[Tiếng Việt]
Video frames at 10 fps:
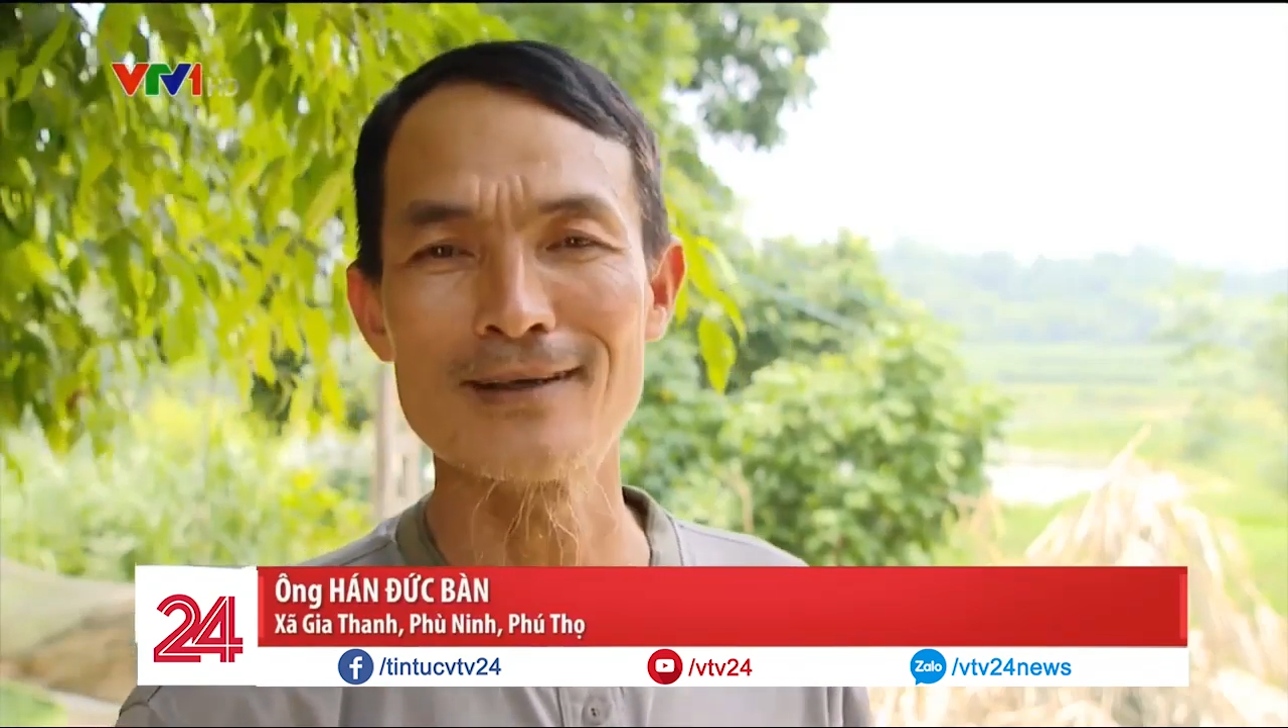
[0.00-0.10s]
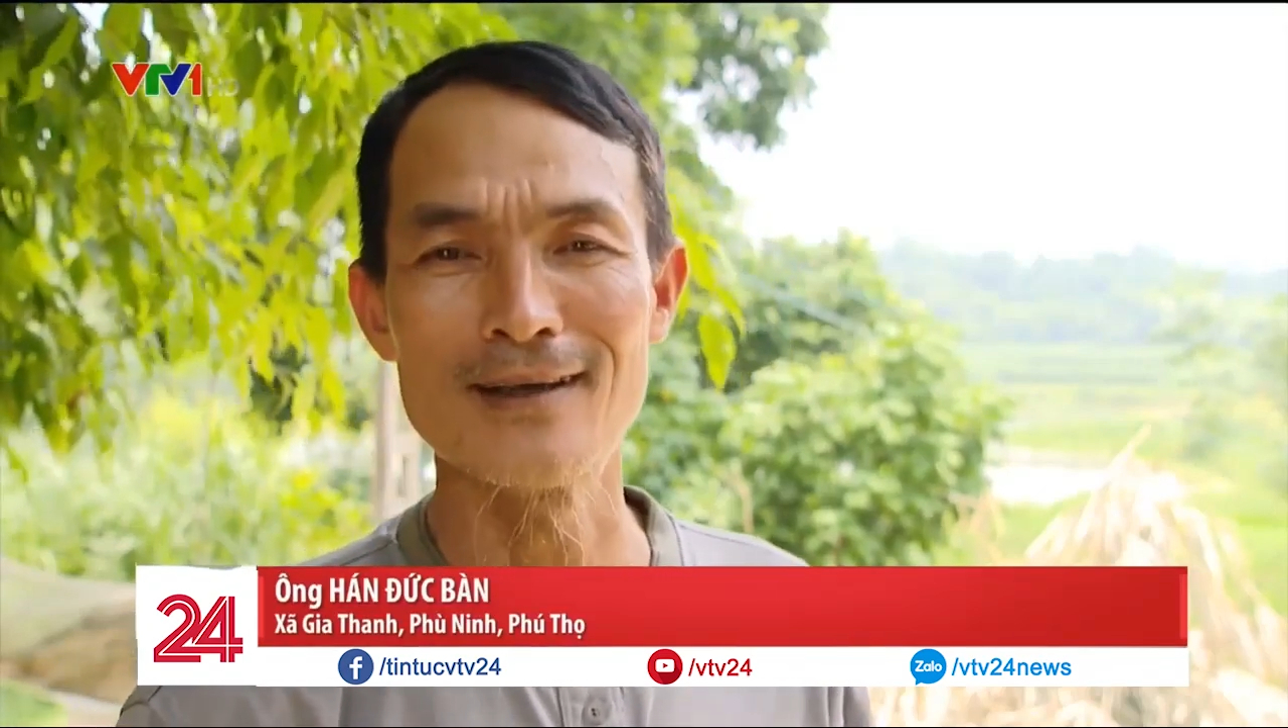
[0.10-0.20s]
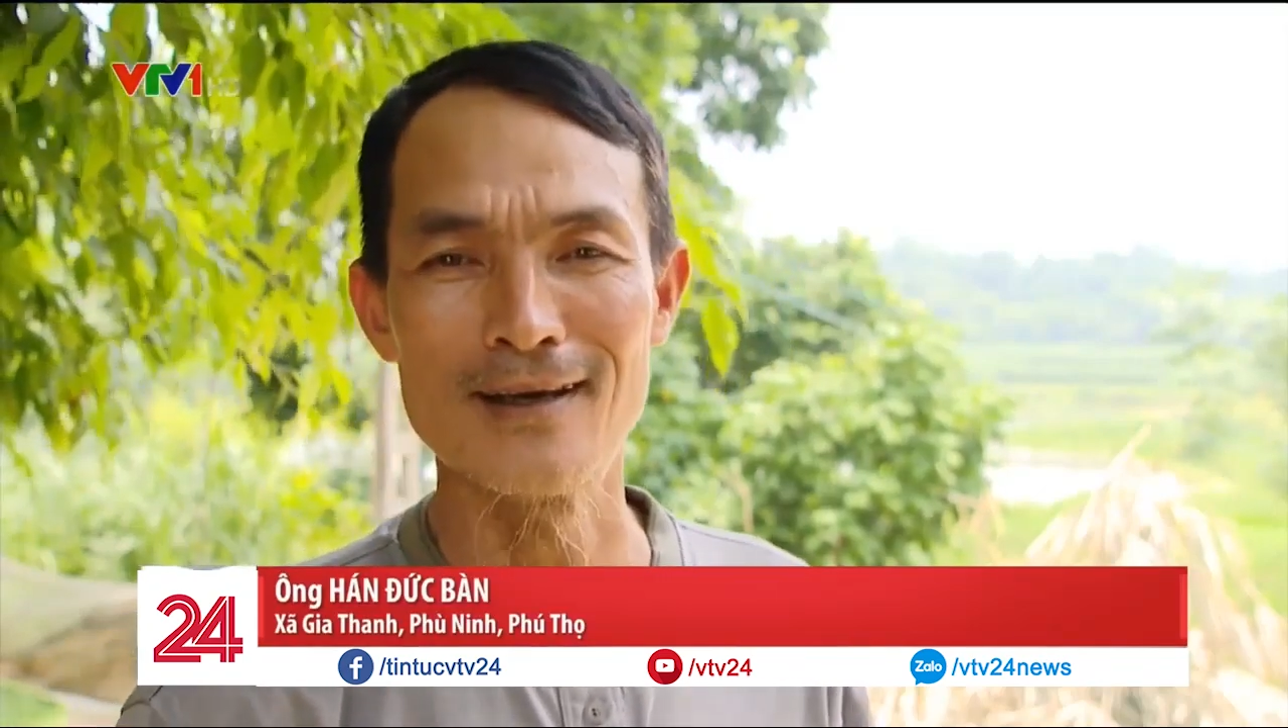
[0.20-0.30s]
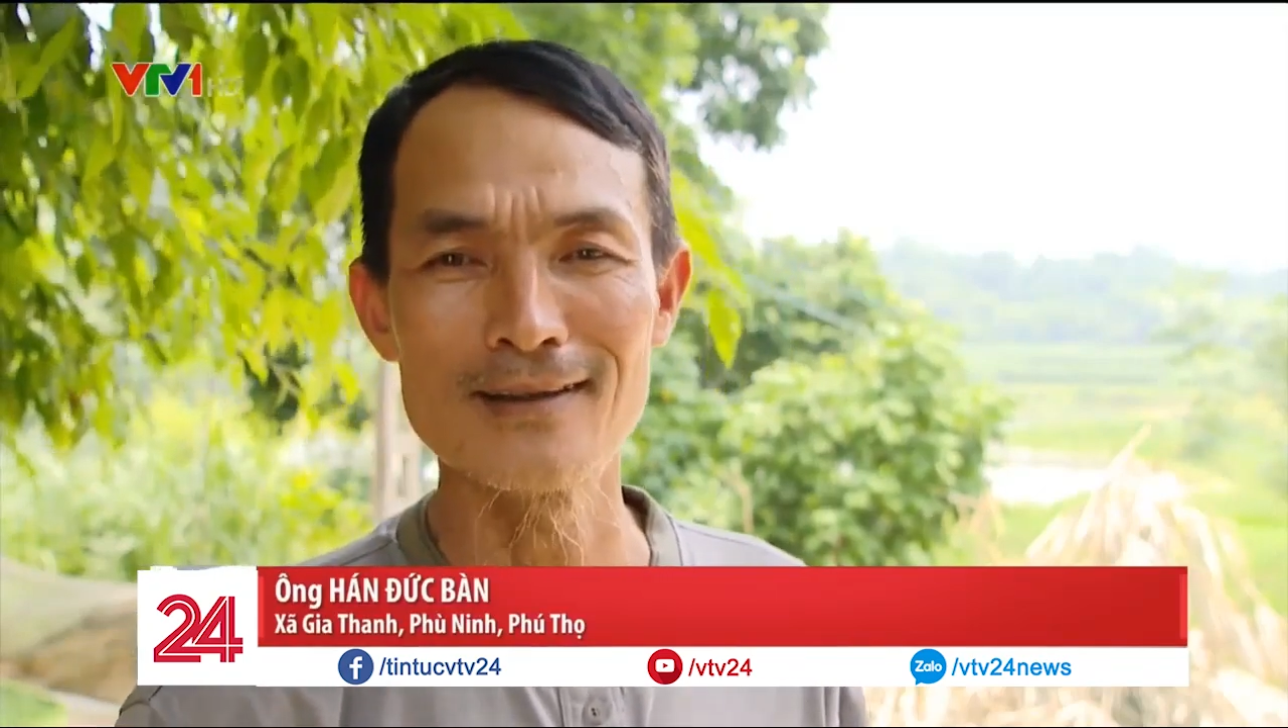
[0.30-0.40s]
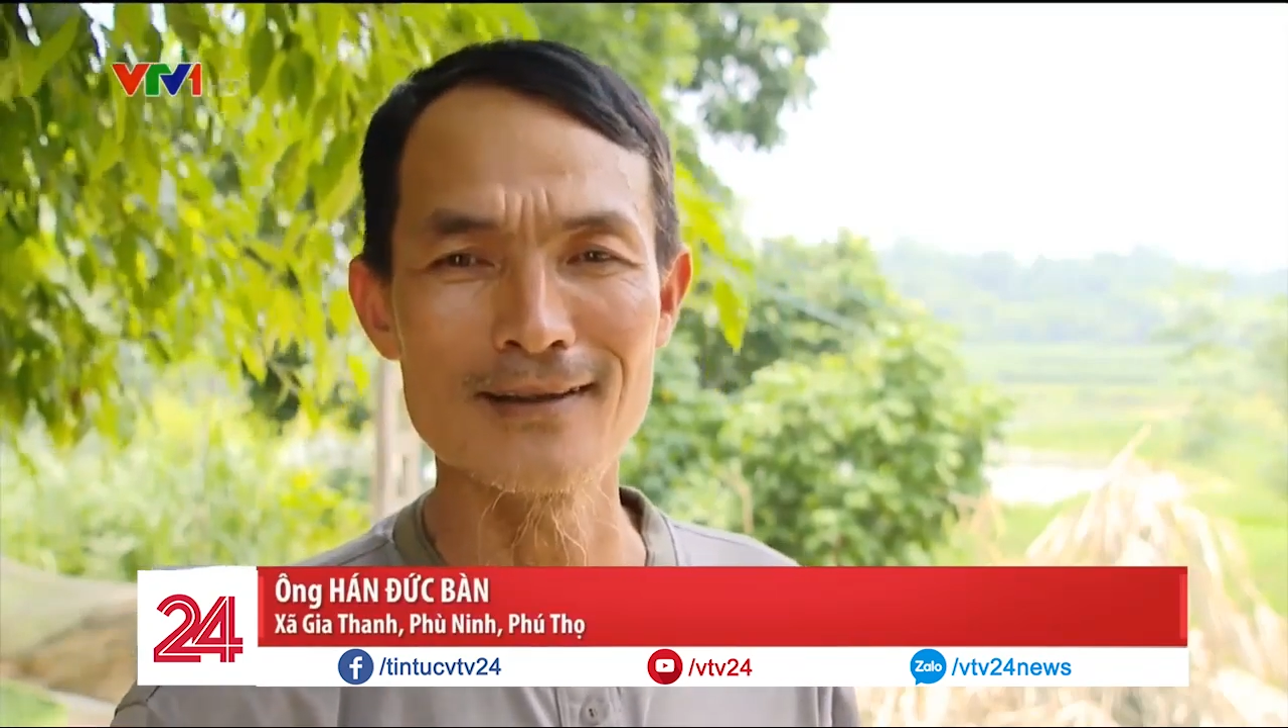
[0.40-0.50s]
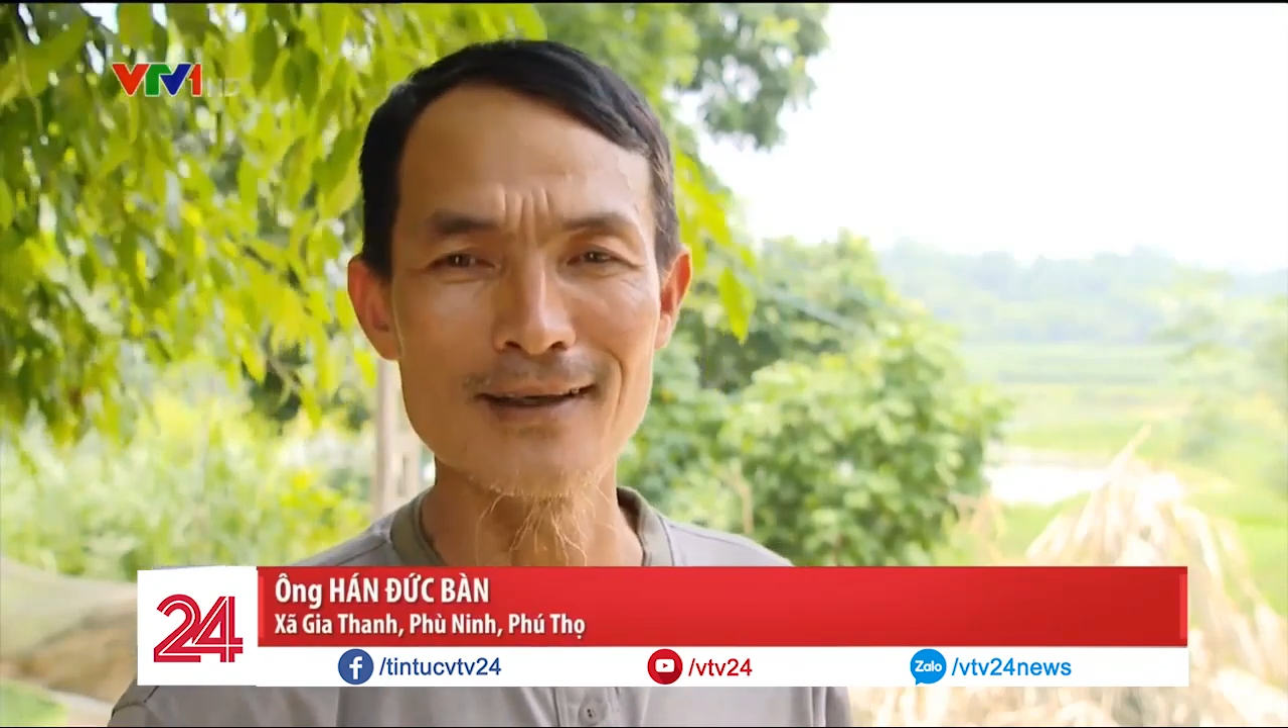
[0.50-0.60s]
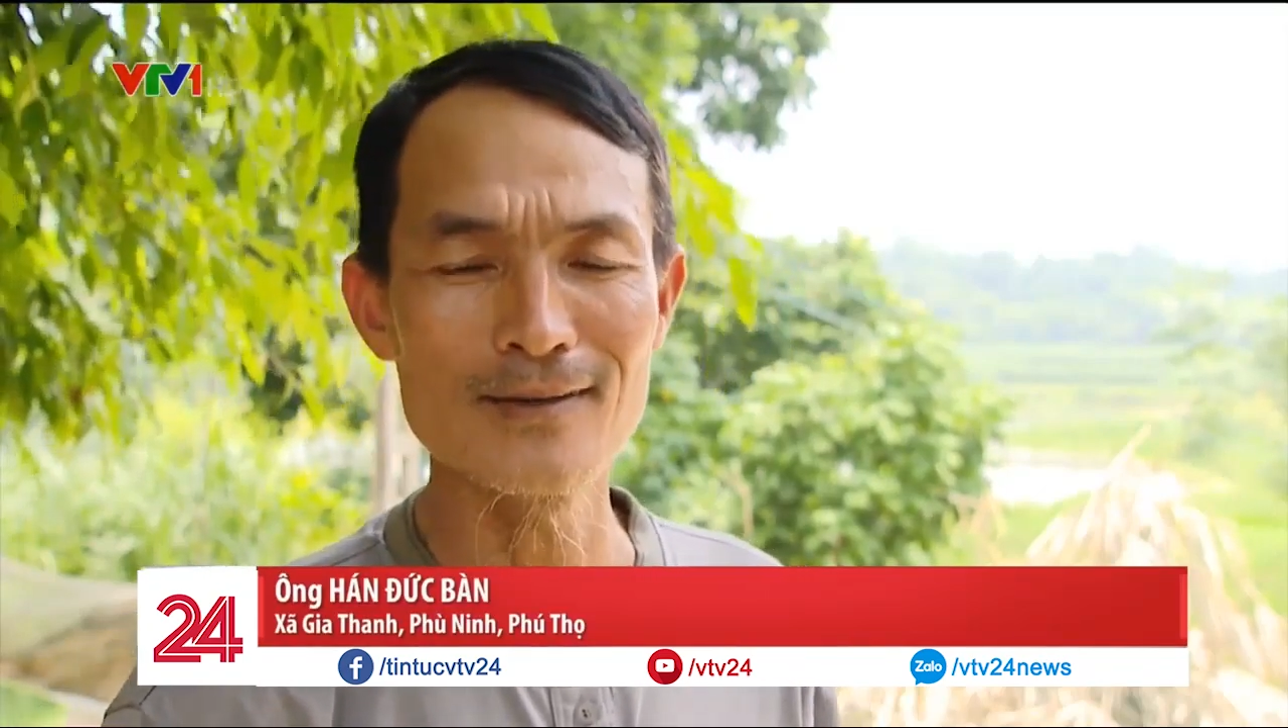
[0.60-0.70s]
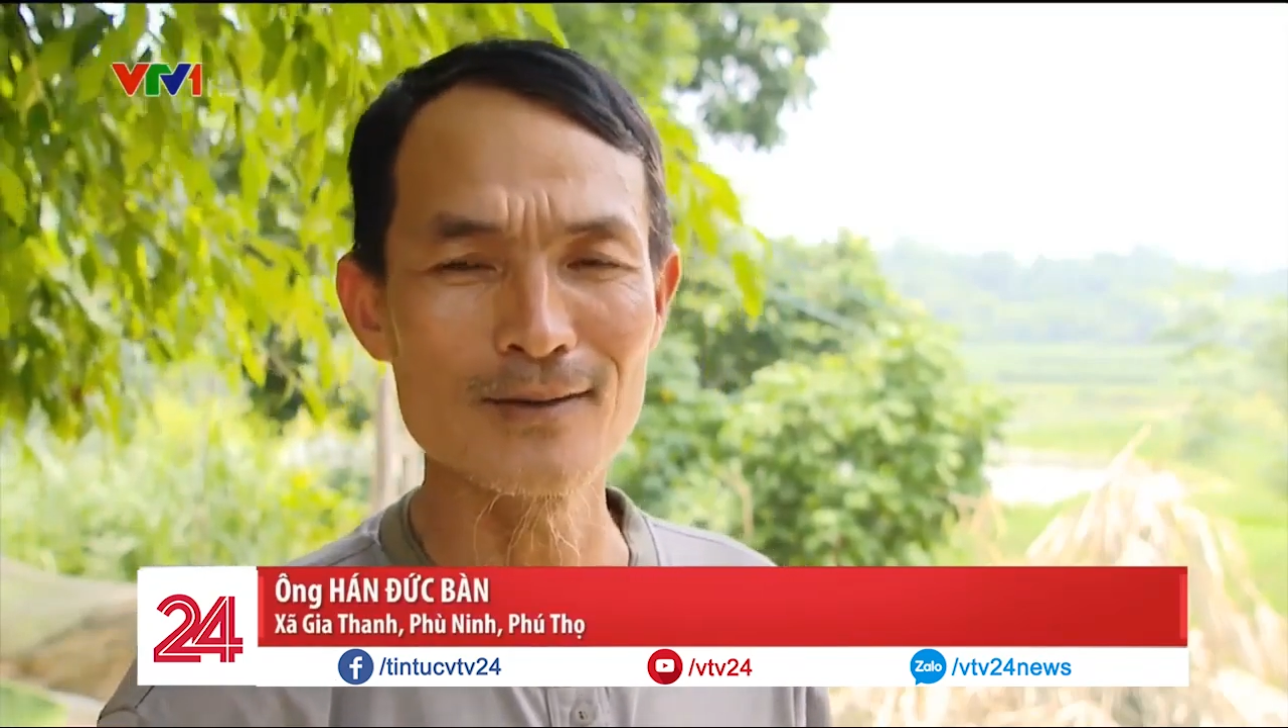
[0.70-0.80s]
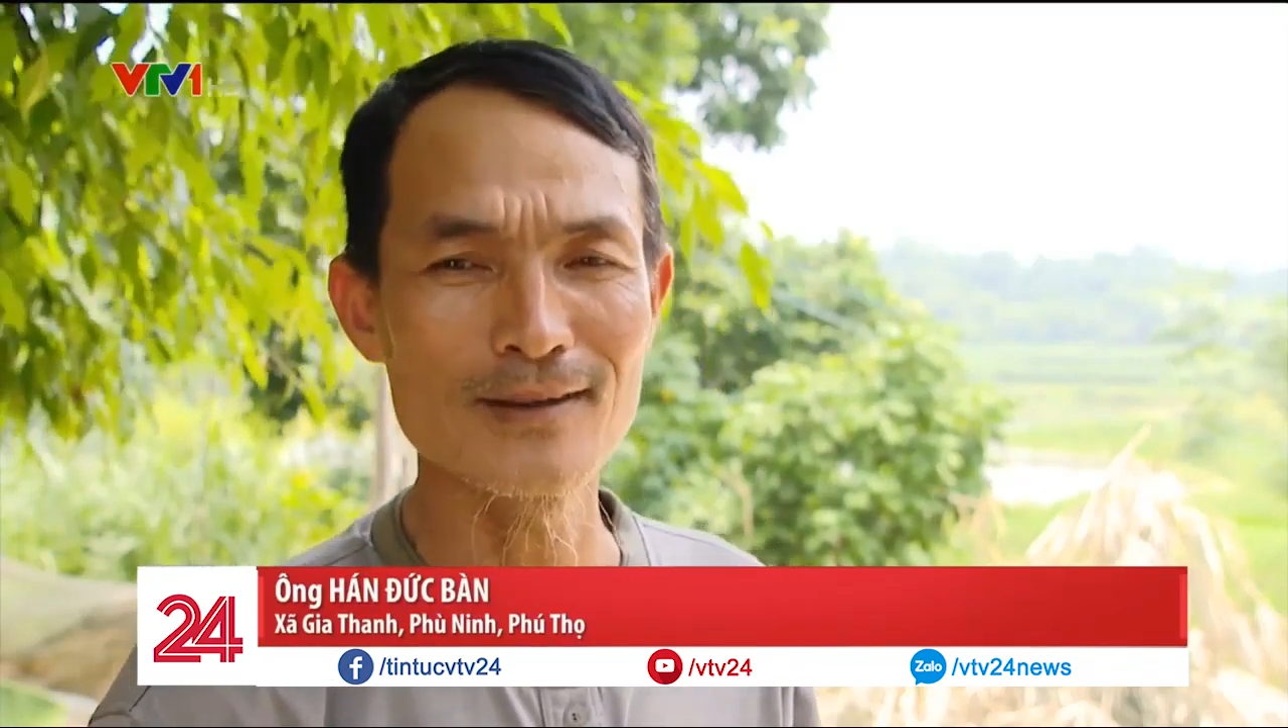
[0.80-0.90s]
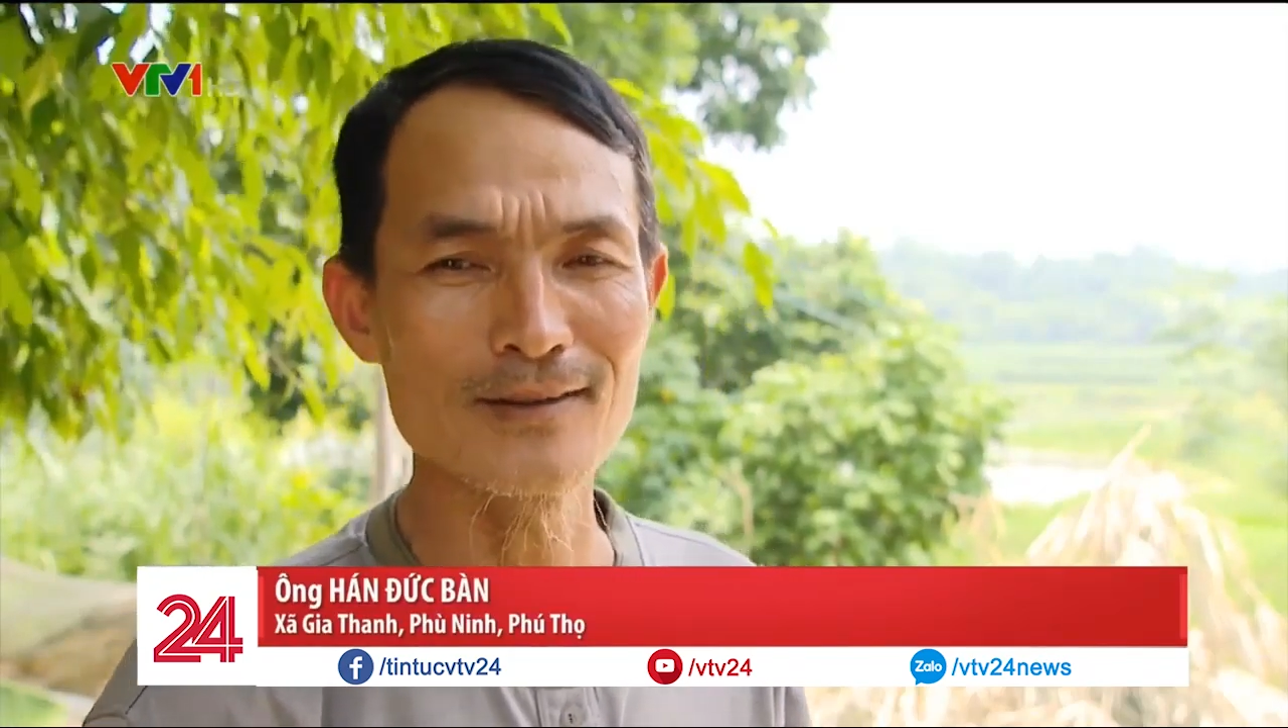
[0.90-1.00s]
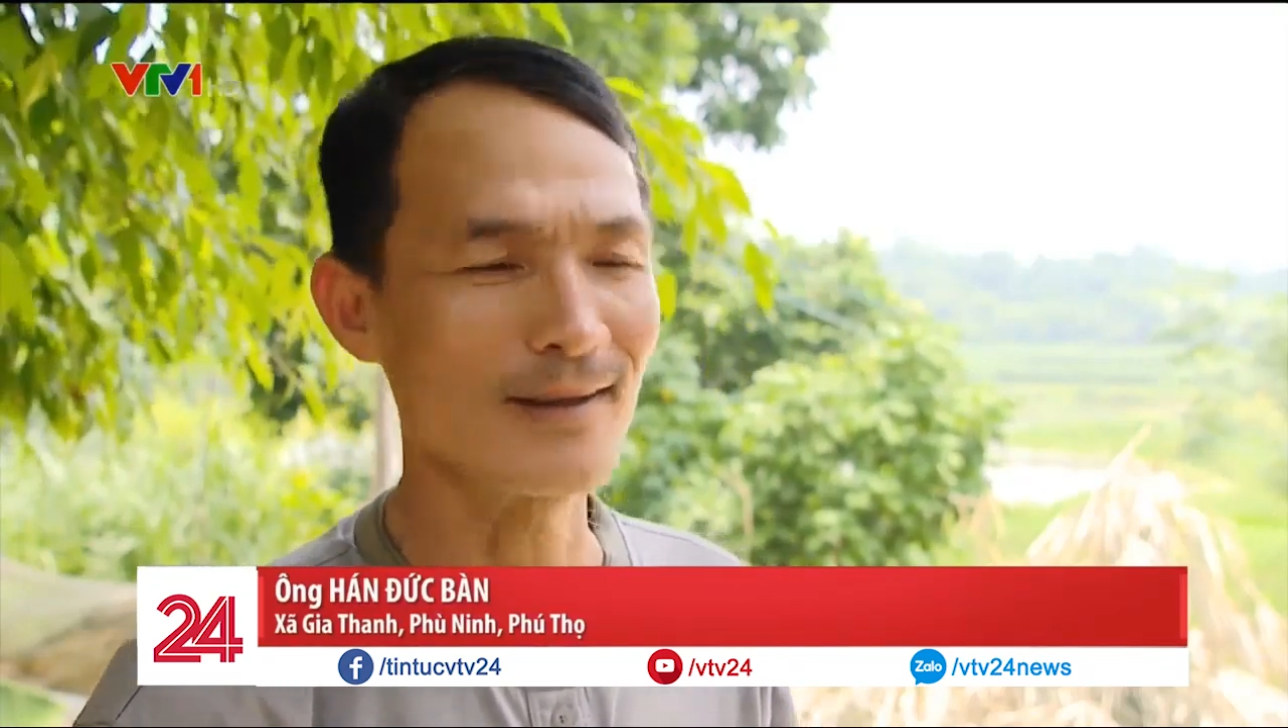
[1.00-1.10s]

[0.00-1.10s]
biết là để như thế thôi,